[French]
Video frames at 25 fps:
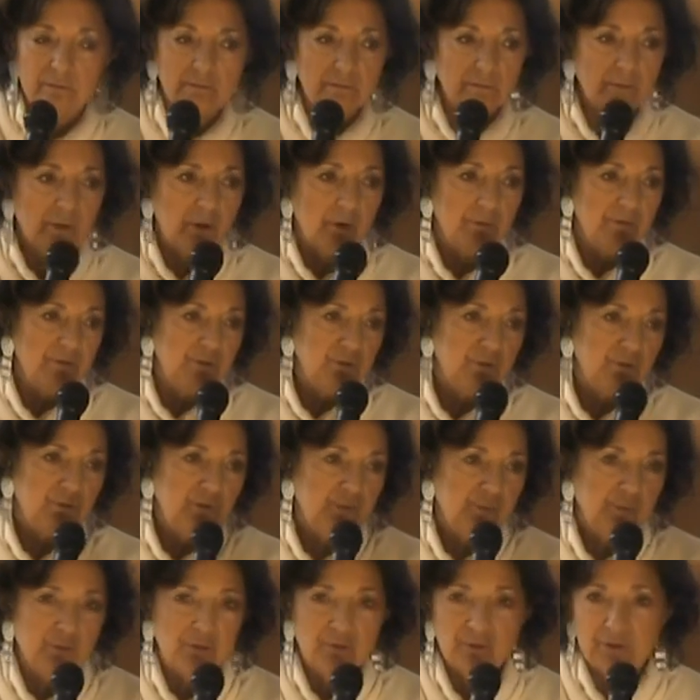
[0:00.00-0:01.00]
envie de
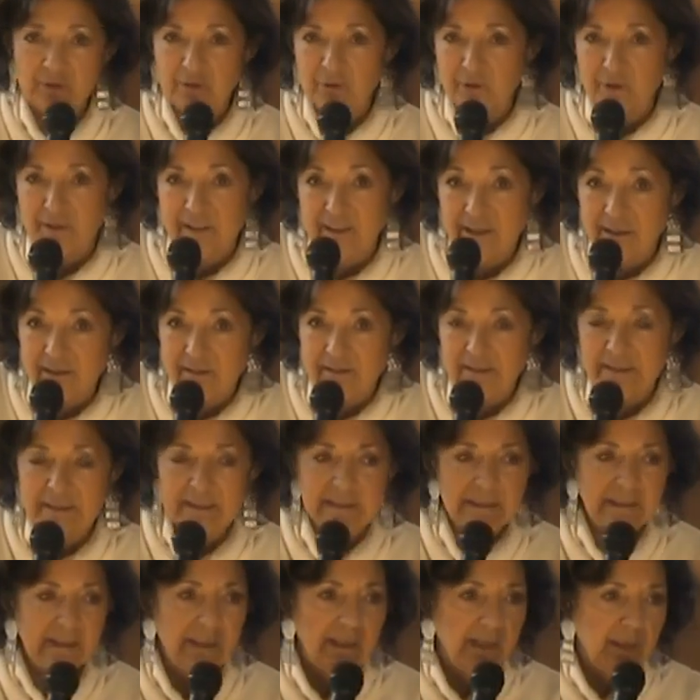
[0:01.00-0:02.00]
tout, besoin de rien,
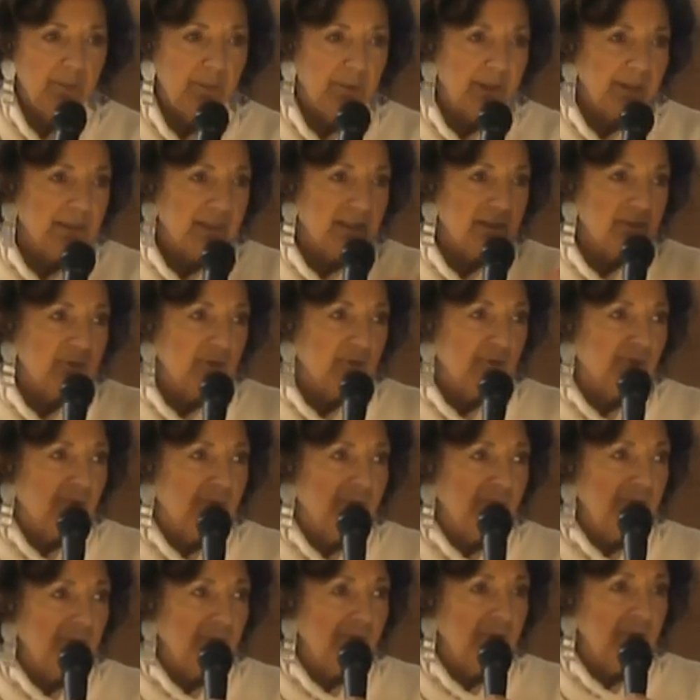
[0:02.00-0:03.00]
et eh bien d'un seul
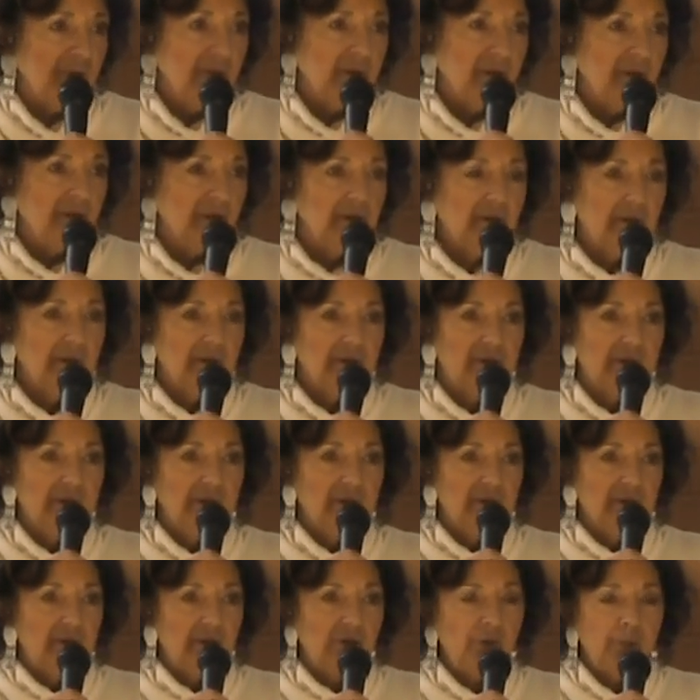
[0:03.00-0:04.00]
coup, euh,
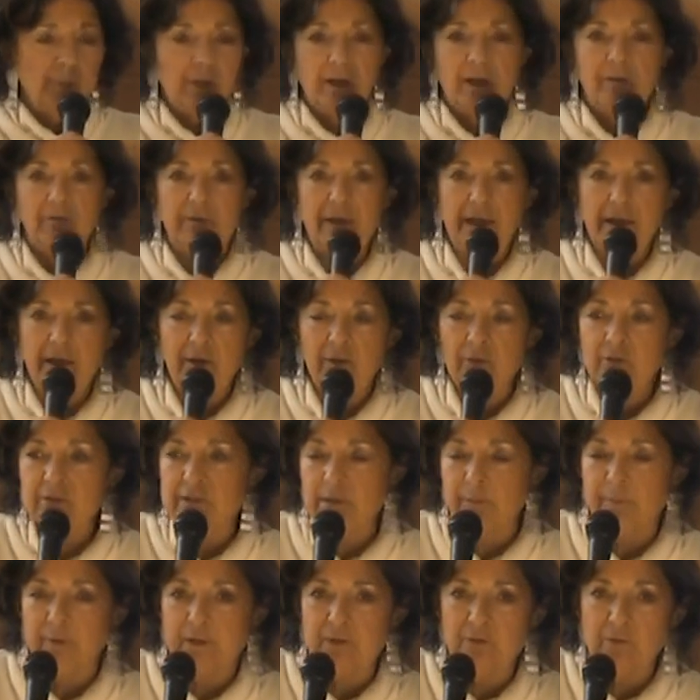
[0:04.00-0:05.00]
le pervers, on
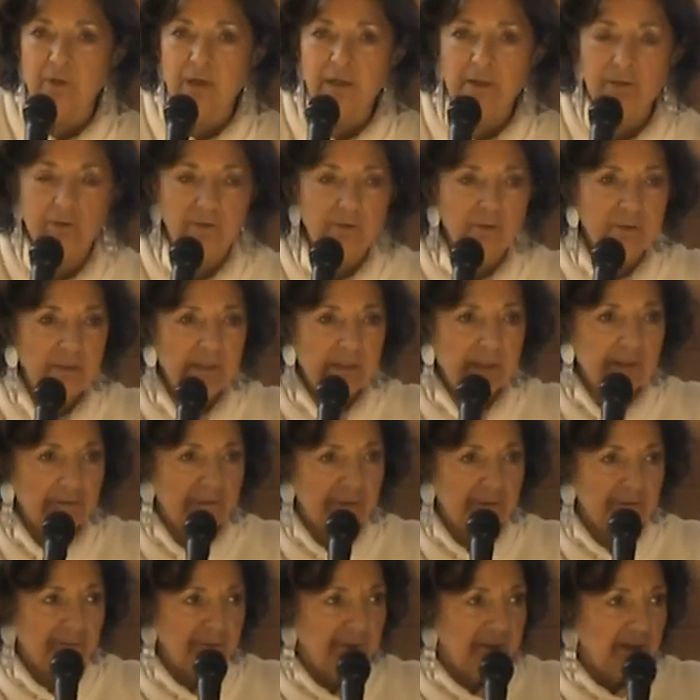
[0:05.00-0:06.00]
s'aperçoit qu'il
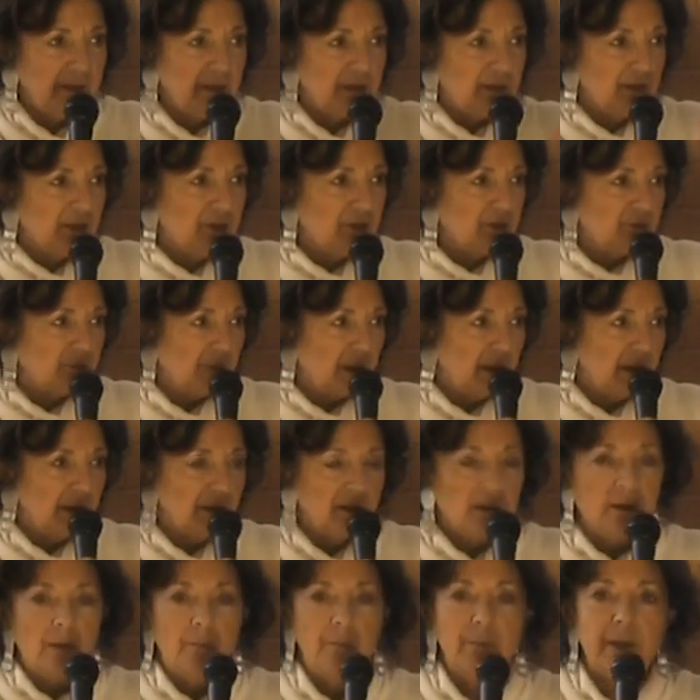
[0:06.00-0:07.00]
avait fait des choix
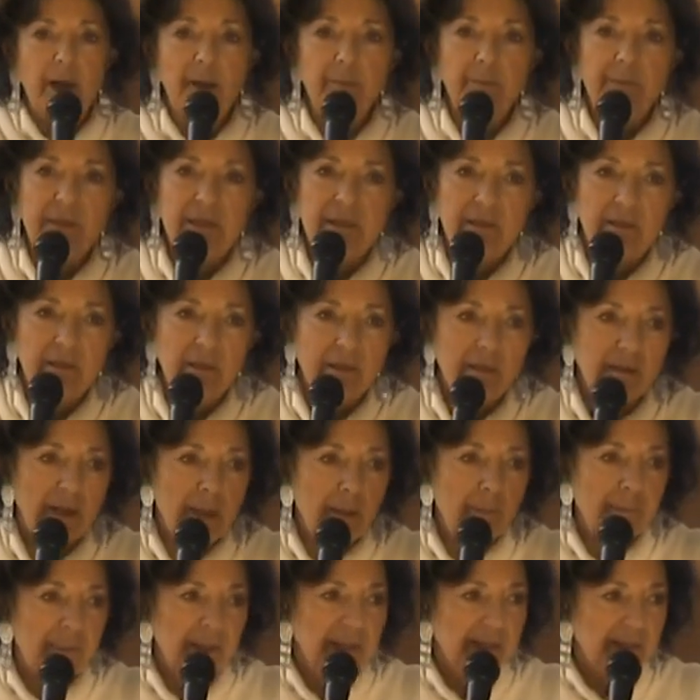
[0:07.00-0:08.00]
parmi
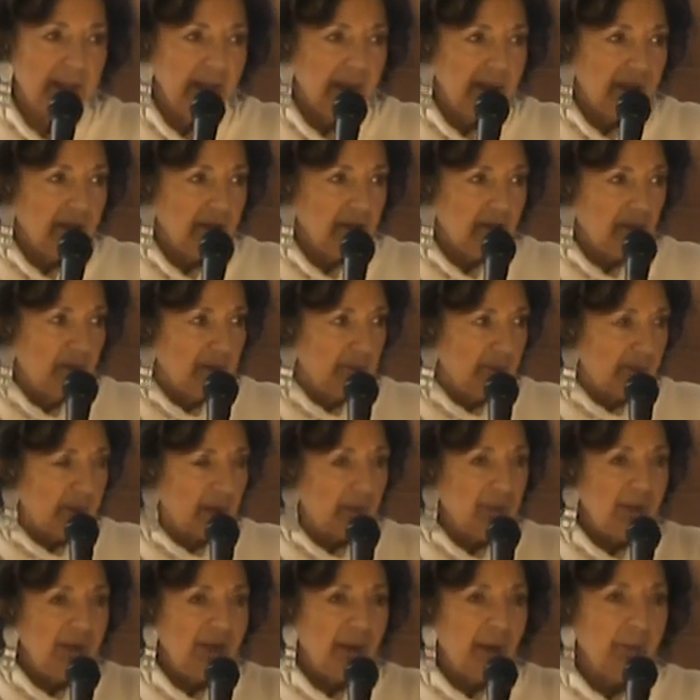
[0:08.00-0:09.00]
la panelle,
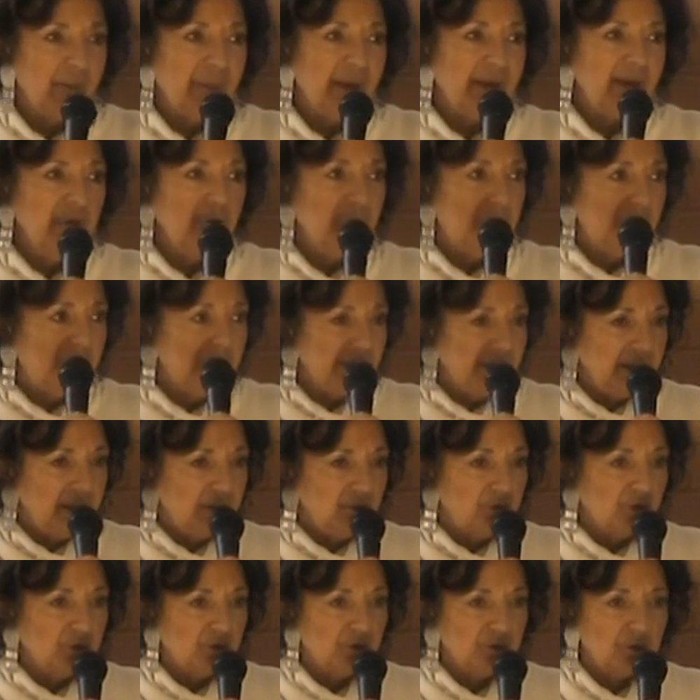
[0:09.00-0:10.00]
parmi la panoplie
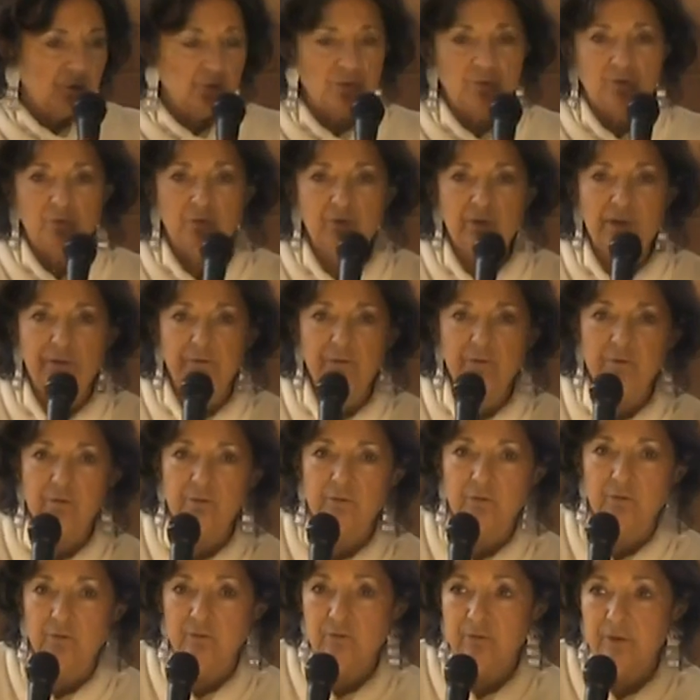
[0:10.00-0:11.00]
de choses dont nous avions,
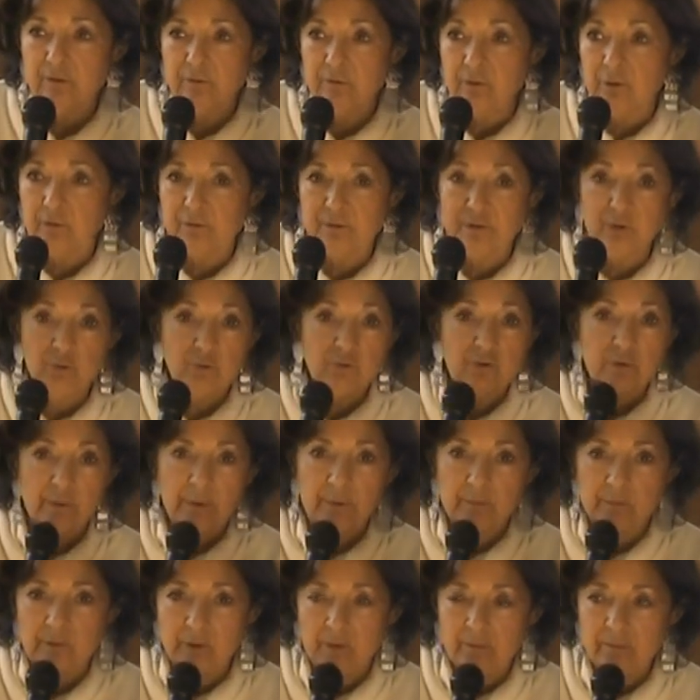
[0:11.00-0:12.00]
dont nous avions envie tous en
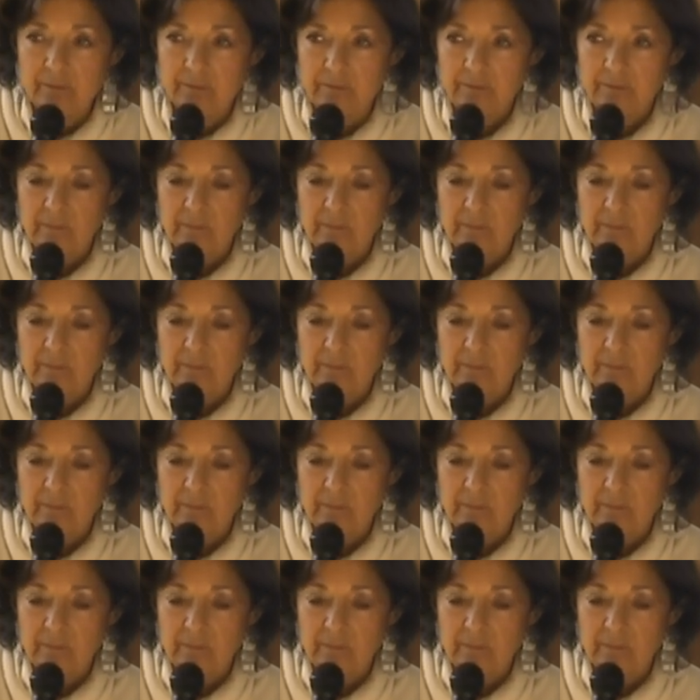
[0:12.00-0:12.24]
même temps.